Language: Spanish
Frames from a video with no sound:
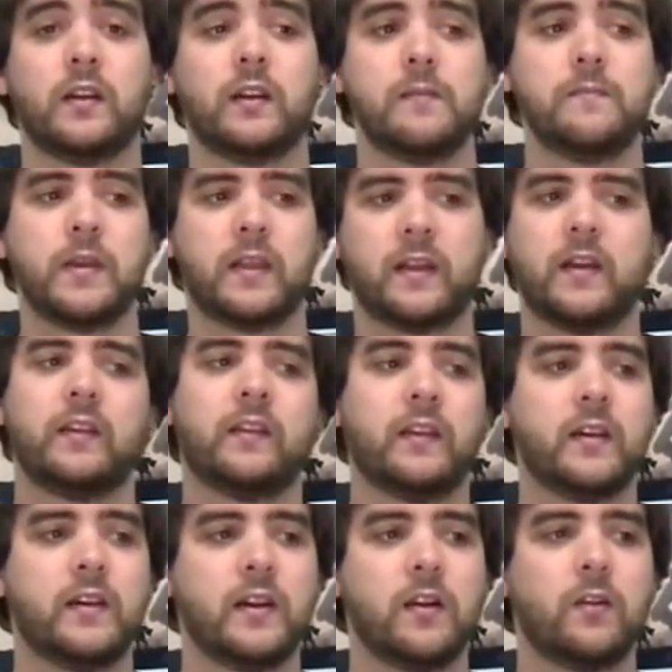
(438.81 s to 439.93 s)

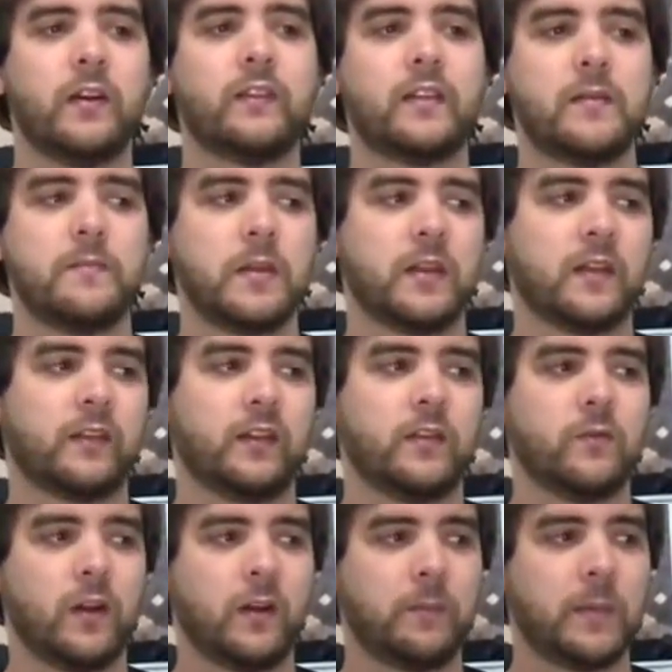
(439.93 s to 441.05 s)
Empiezas en el oeste, empiezas
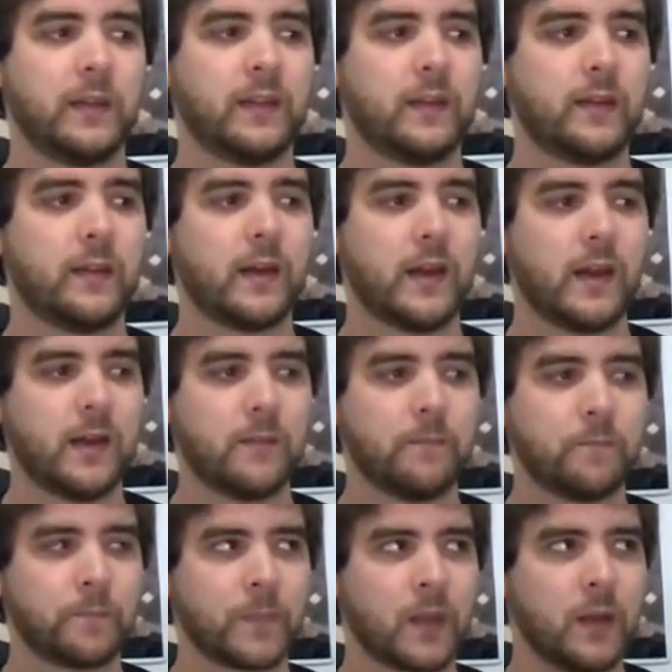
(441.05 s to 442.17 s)
en una especie
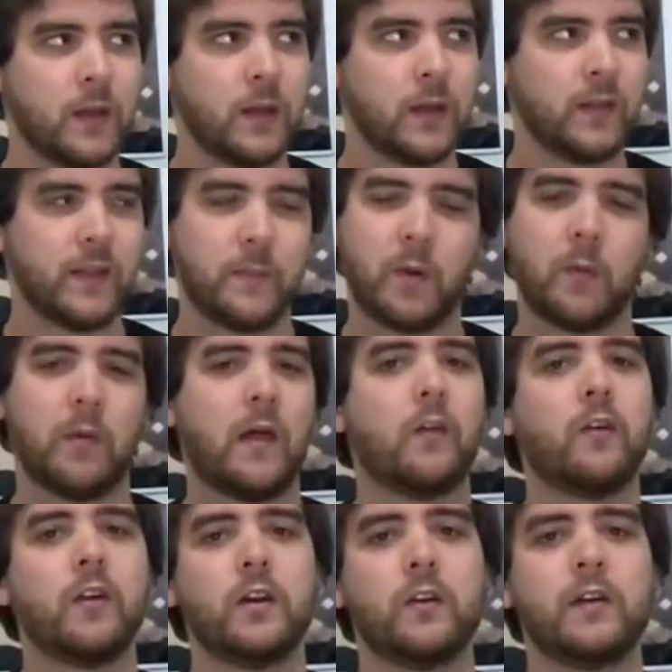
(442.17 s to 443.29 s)
de, de
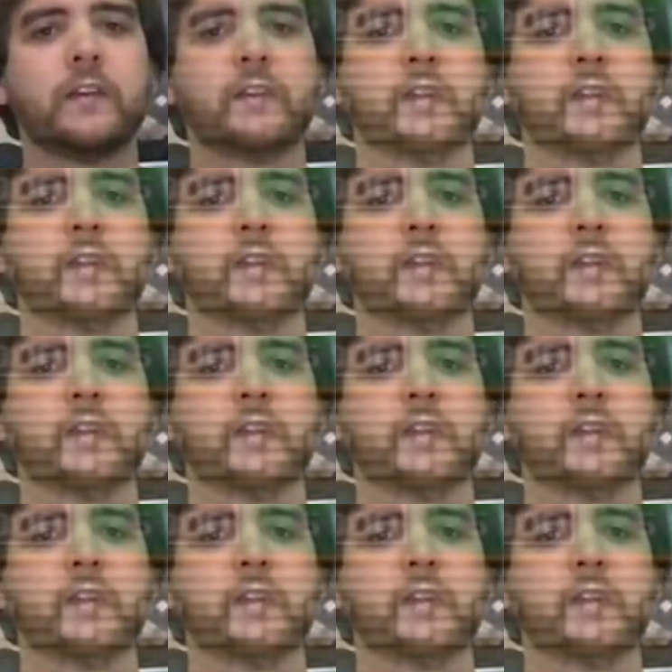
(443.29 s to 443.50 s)
poblado del